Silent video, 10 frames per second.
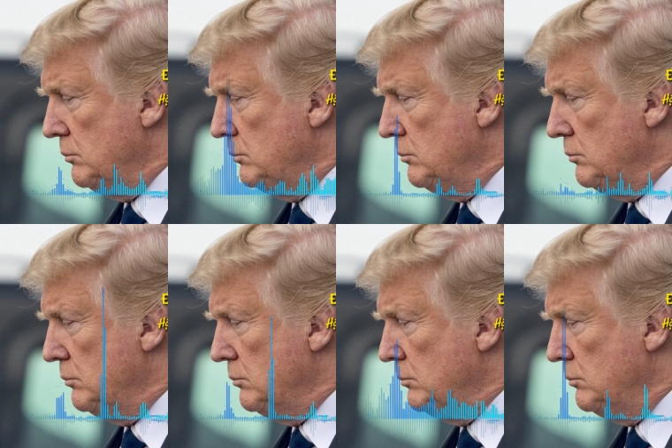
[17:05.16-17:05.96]

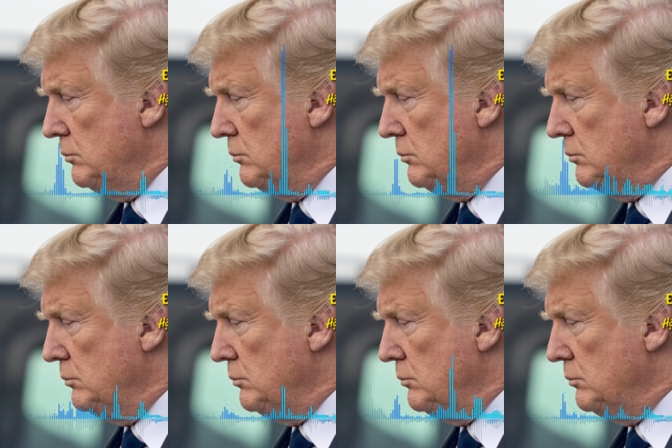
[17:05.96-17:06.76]
vì khi mà nó mới
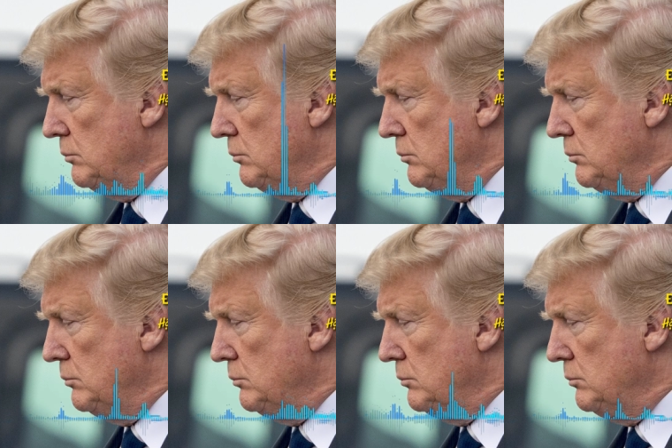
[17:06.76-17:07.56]
sanh ra là ba nó
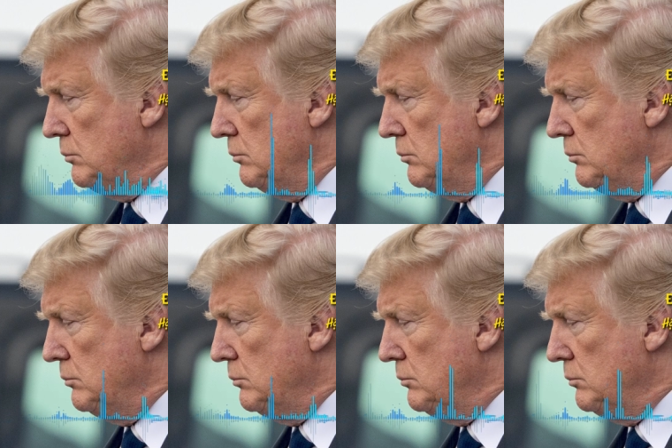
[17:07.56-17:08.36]
đã mất tiêu rồi
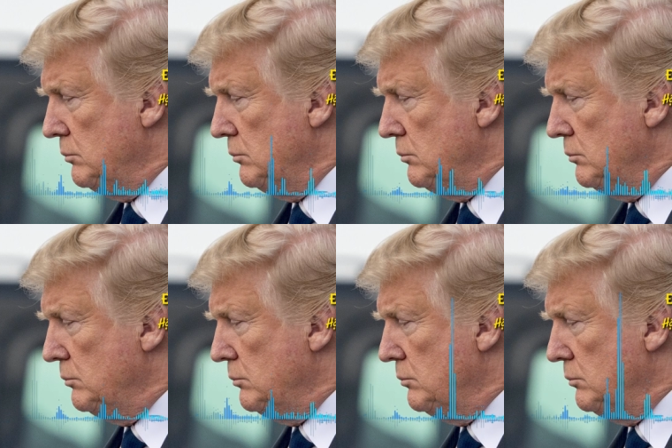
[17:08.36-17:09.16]
và bây giờ nó 6
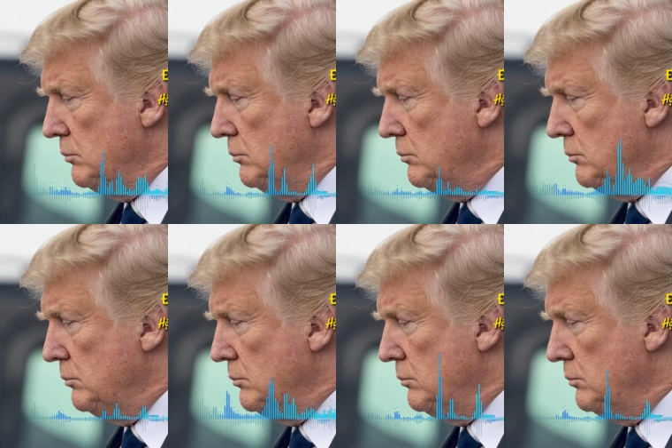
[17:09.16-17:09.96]
tuổi rồi nó không biết
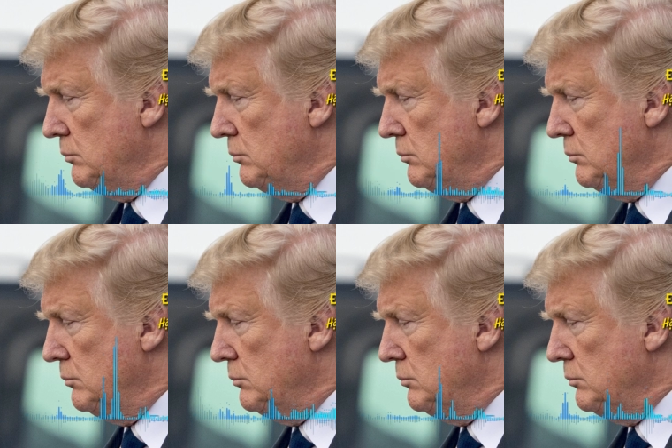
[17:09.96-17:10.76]
ba nó phải
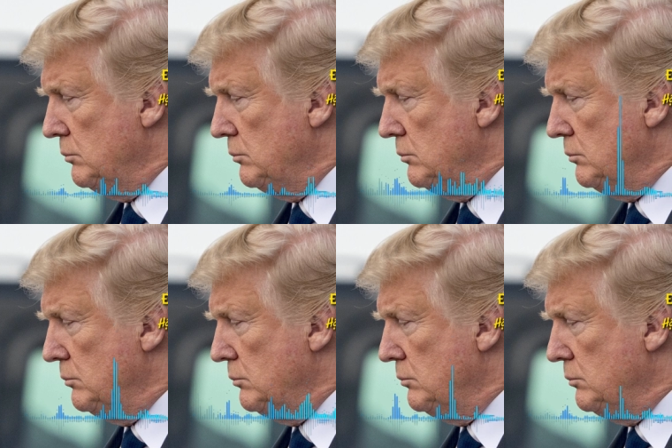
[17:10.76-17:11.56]
có một cái thời gian
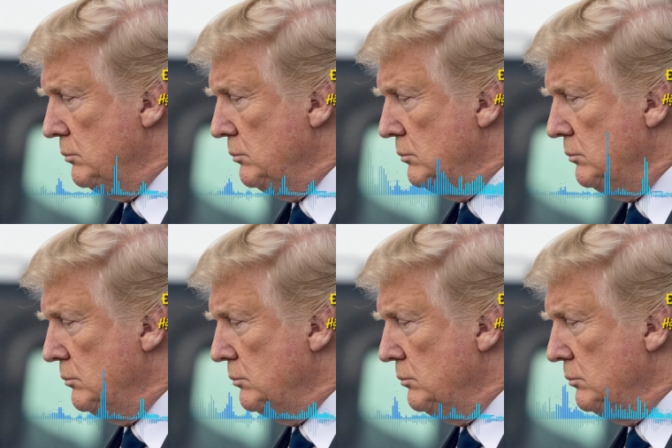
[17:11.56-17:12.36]
để mà nó
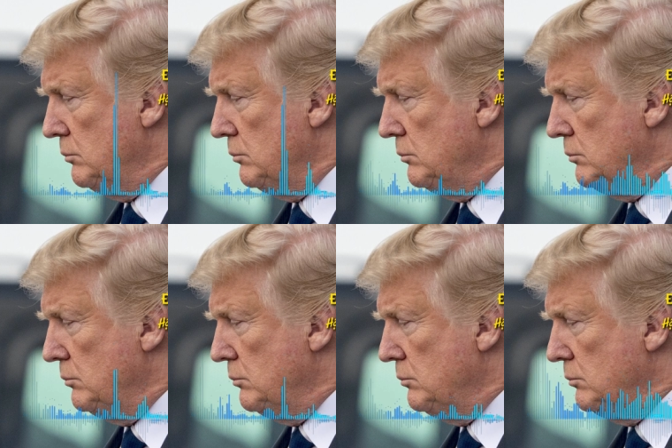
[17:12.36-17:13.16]
ổng gần
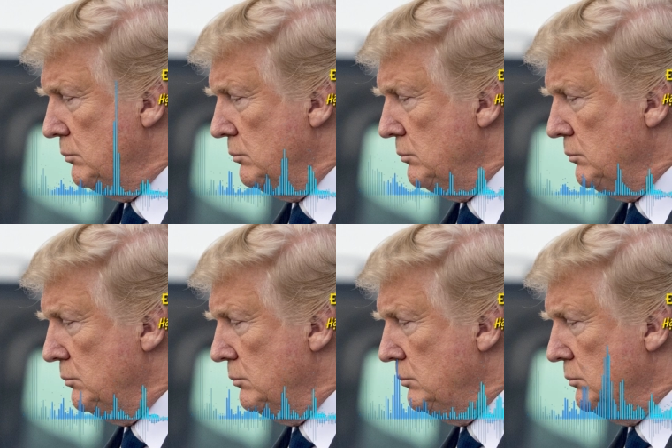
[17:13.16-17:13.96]
gũi lại cái đứa con
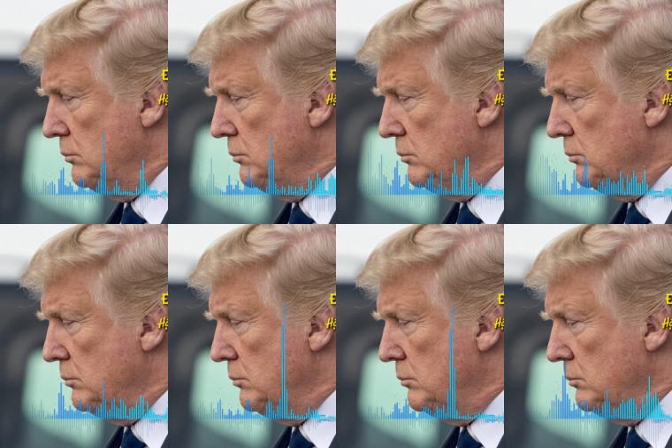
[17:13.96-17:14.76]
gái đầu tiên của ổng
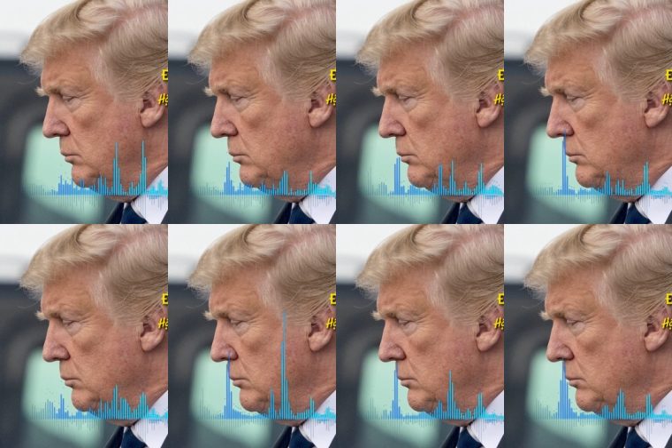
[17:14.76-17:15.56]
à,
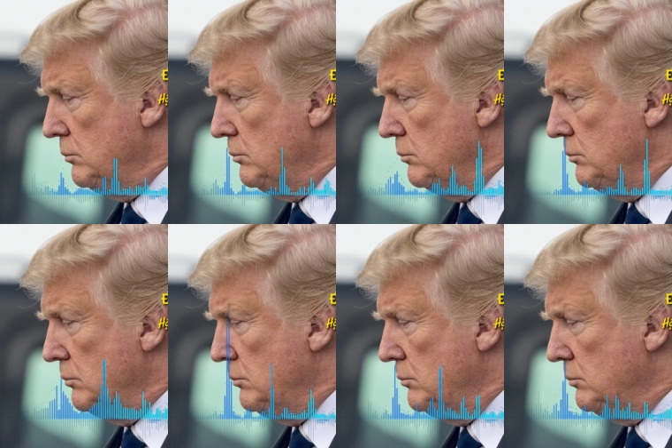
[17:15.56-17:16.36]
đây là cái sự hy
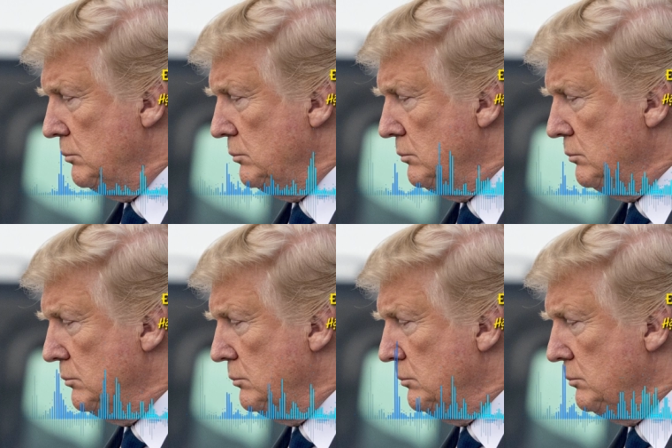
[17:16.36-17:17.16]
sinh của một cái
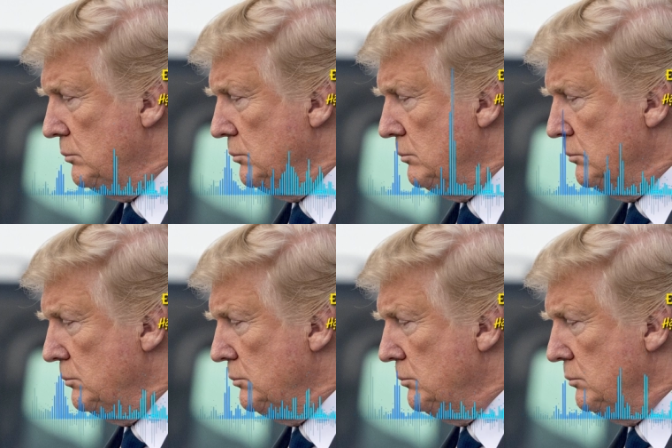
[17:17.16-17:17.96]
người
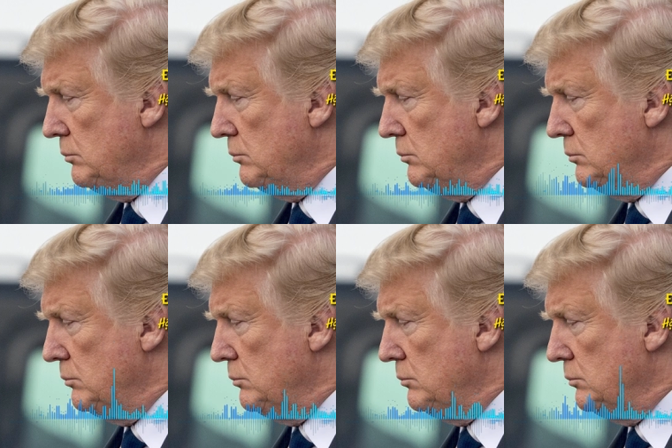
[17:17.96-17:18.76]
lính trẻ
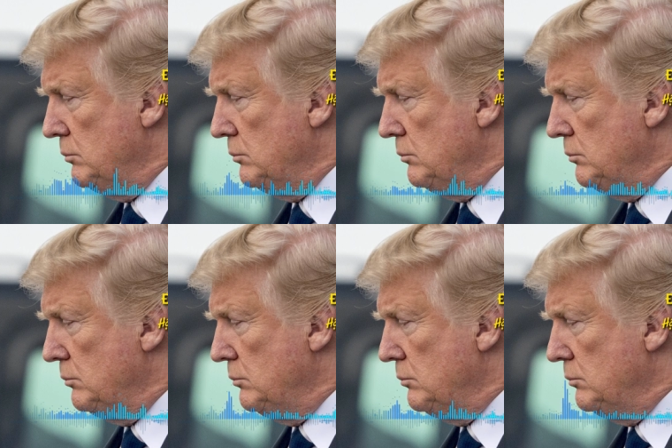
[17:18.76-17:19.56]
à, tình nguyện đi
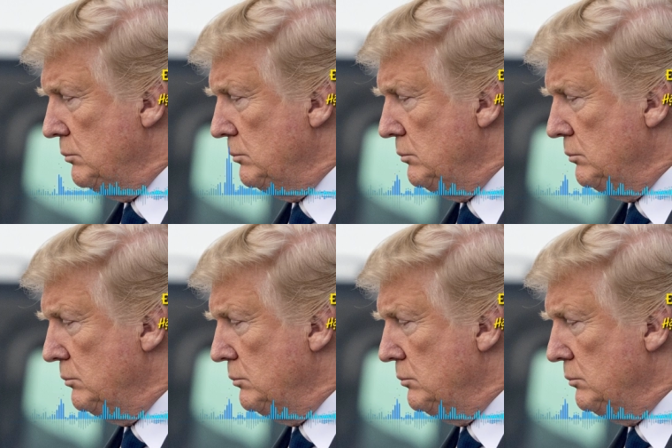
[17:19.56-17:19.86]
làm cái đó